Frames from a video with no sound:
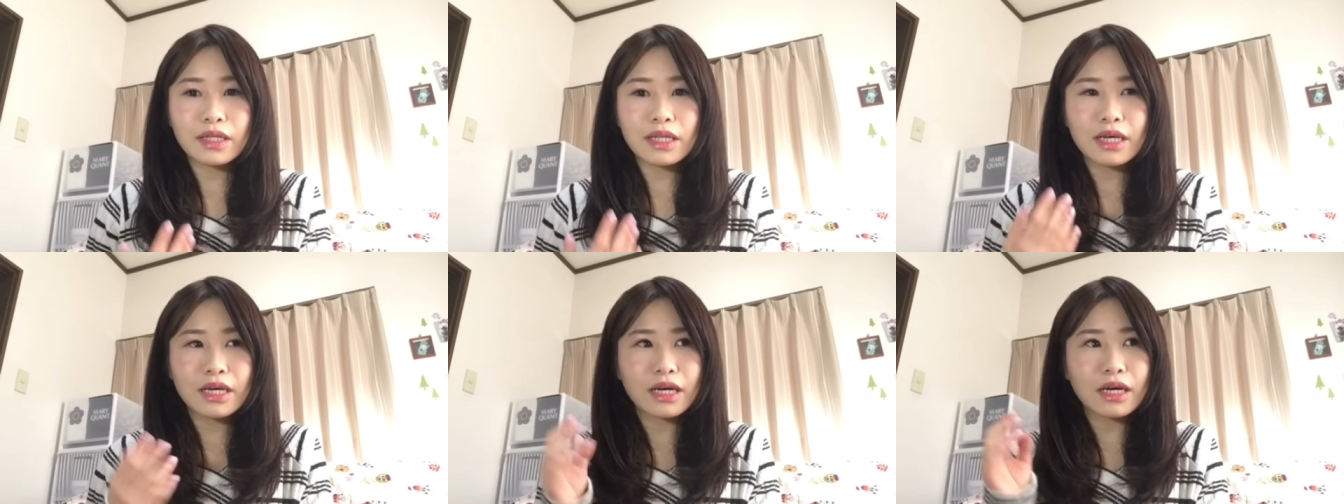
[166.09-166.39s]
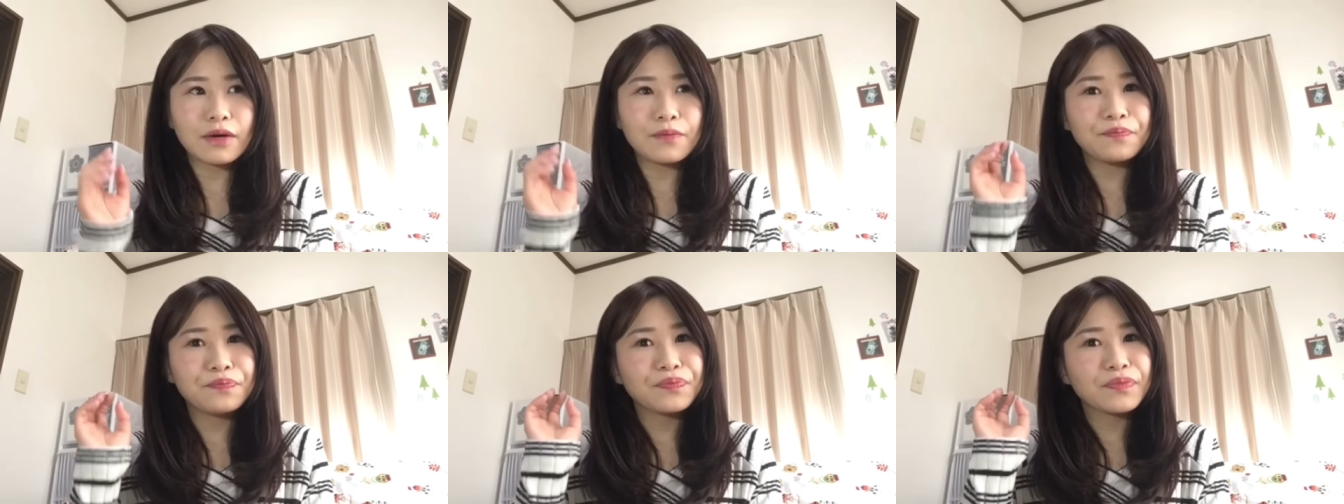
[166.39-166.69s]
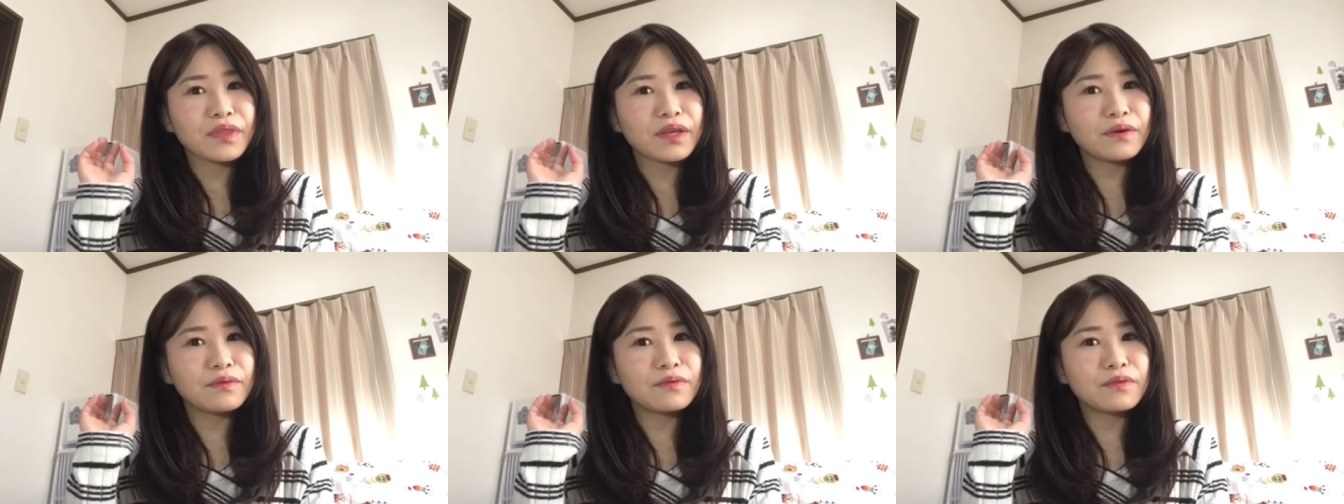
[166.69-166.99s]
なんか
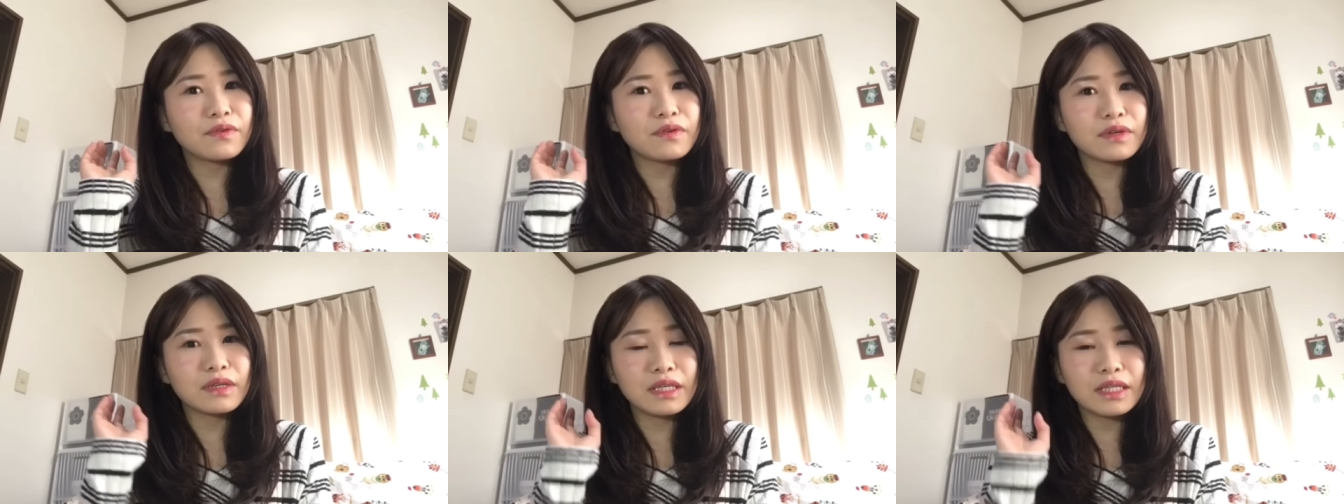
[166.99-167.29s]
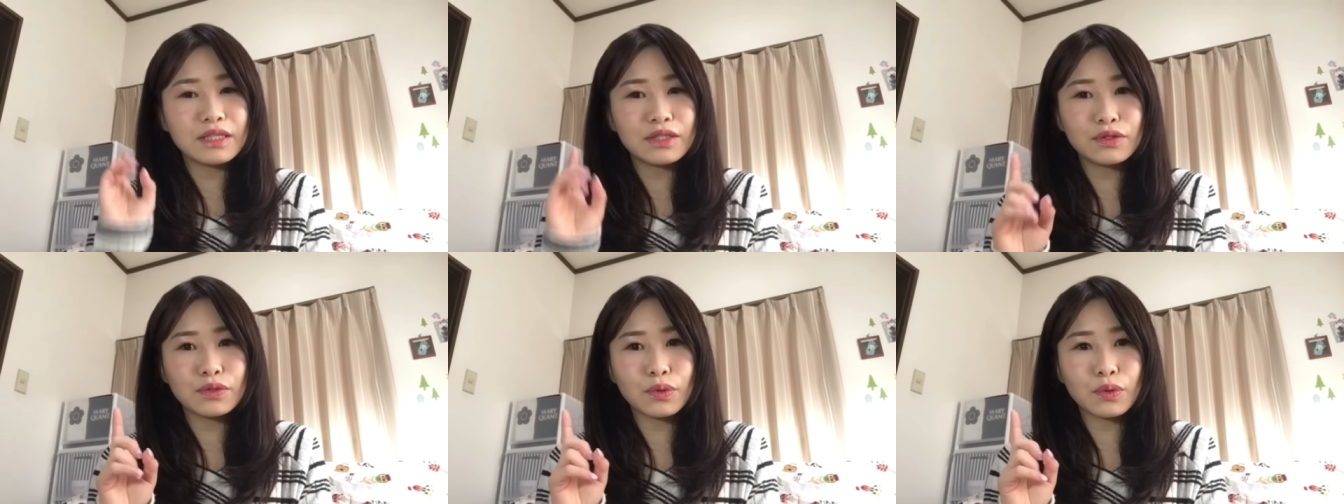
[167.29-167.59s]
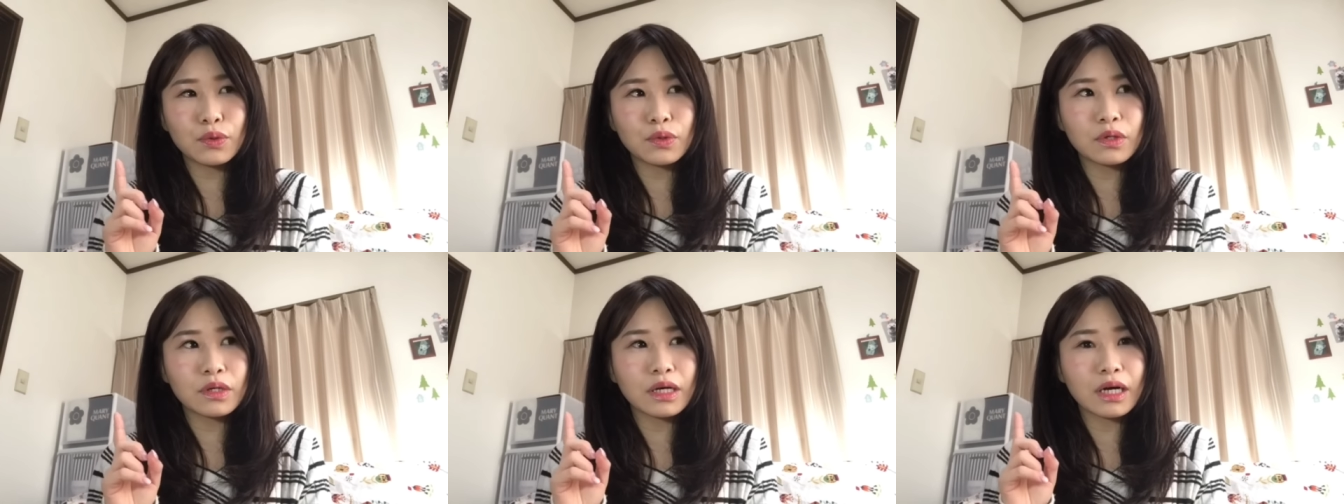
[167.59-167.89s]
多分胃
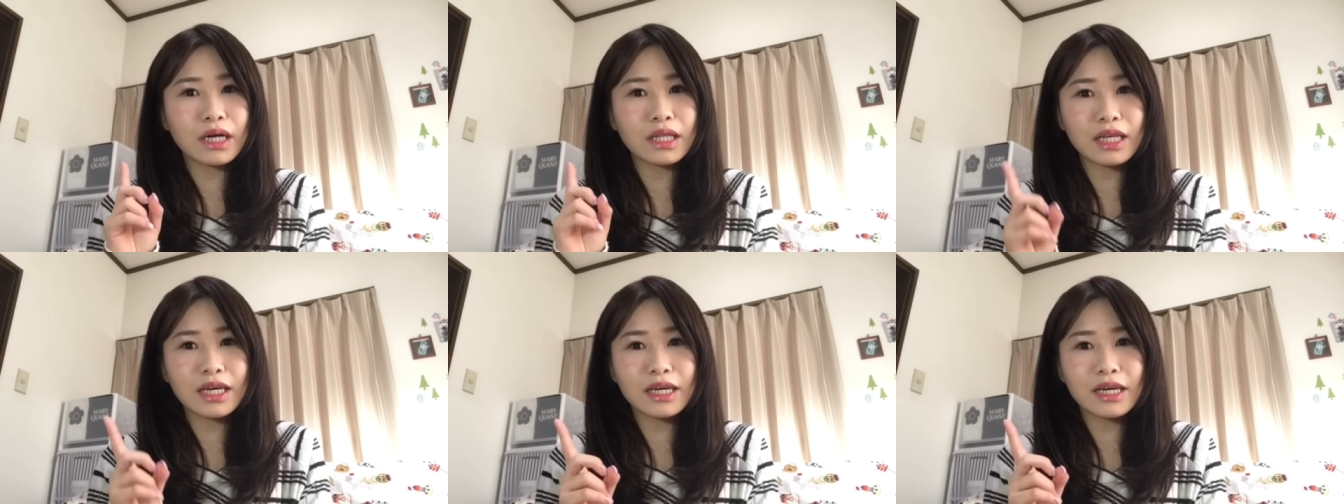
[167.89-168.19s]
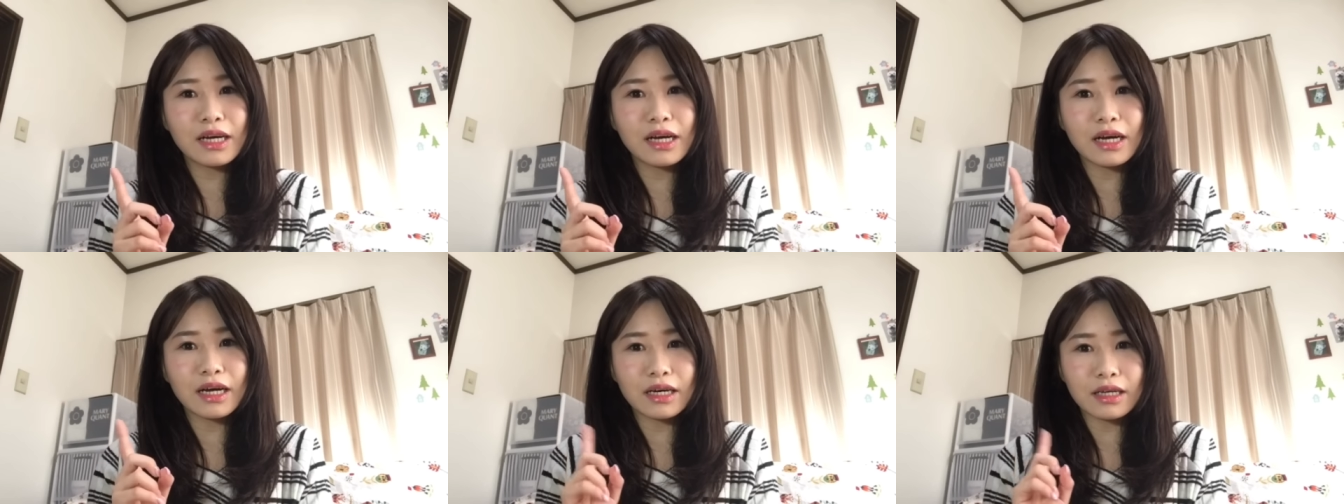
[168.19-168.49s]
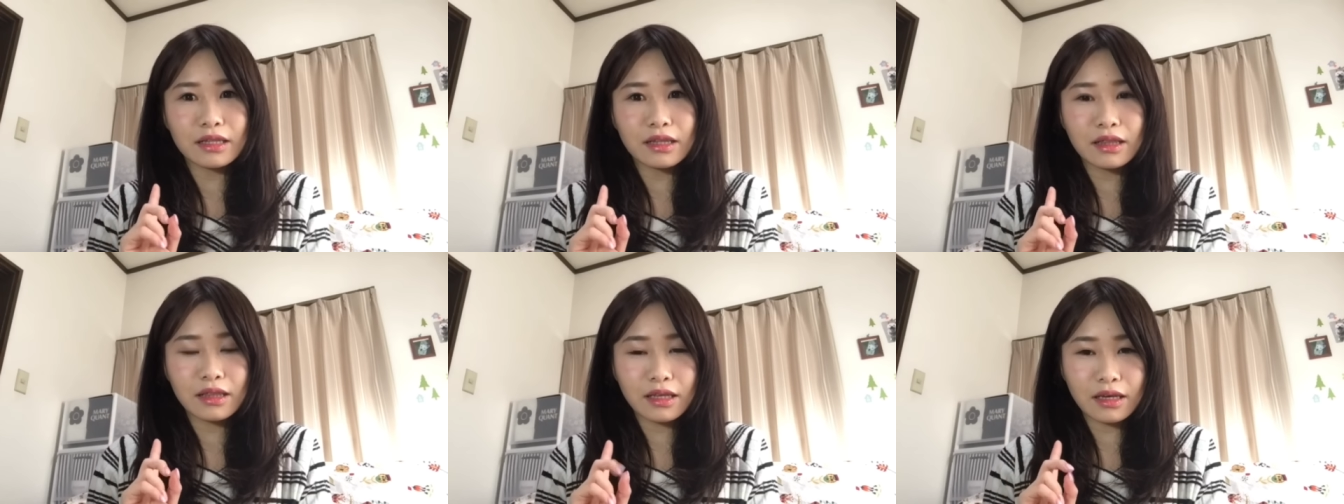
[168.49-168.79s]
腸かなん
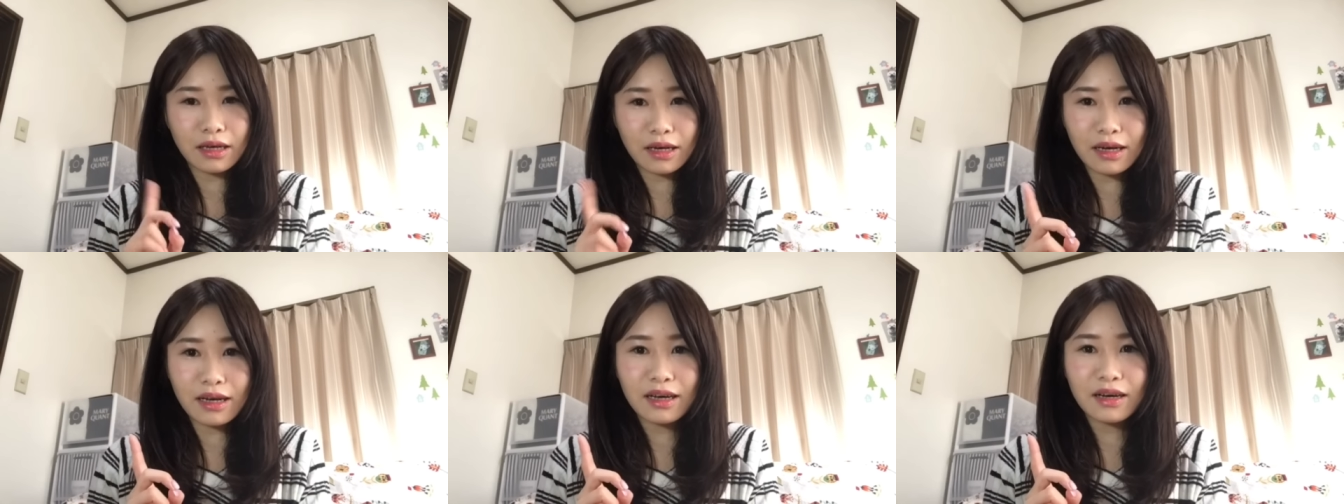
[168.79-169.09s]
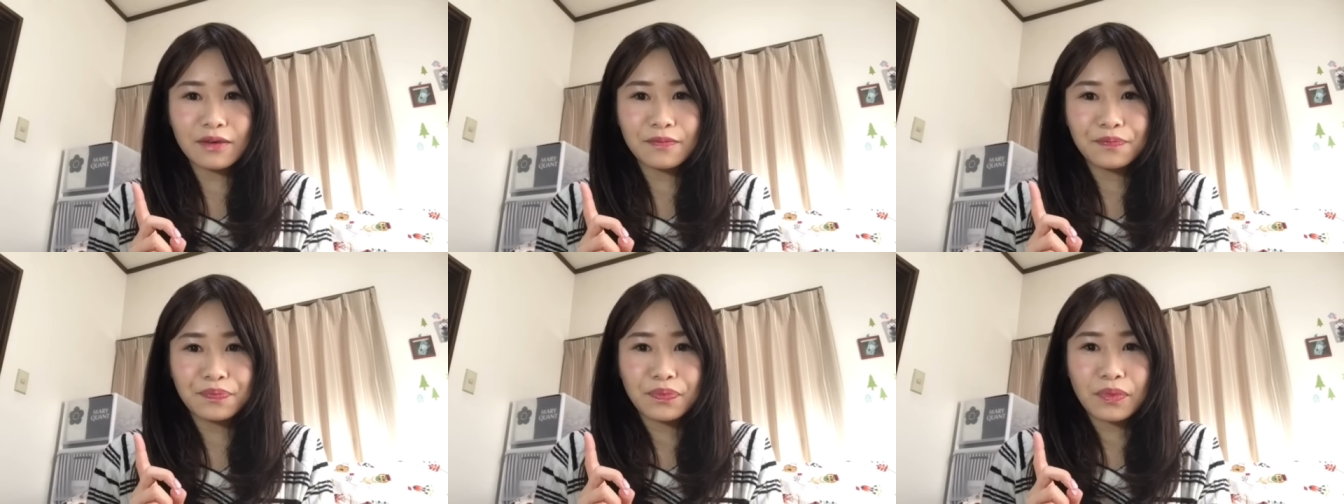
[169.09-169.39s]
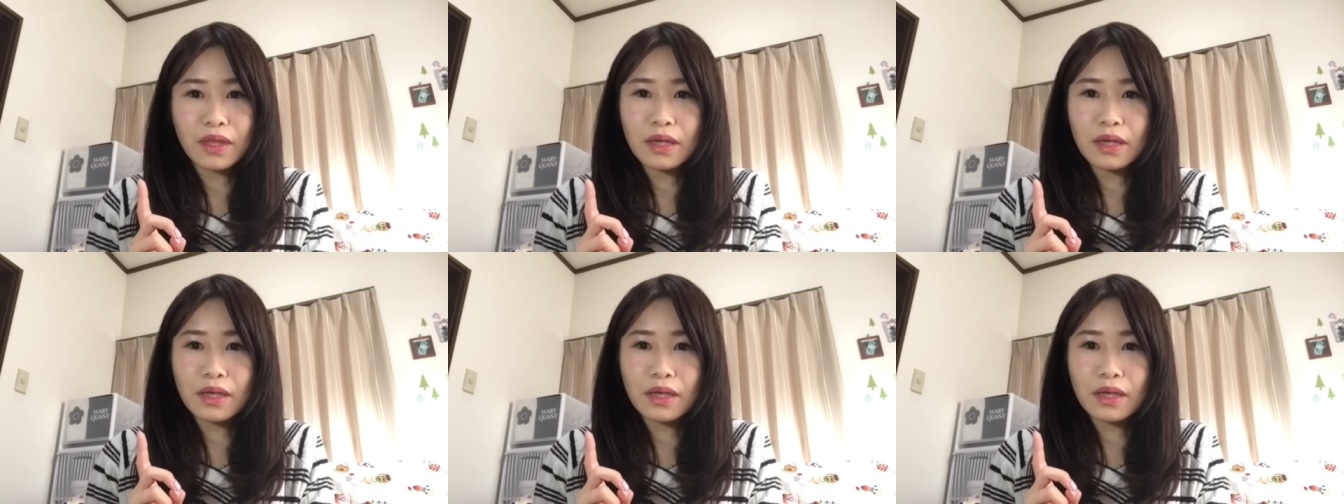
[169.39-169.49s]
かか、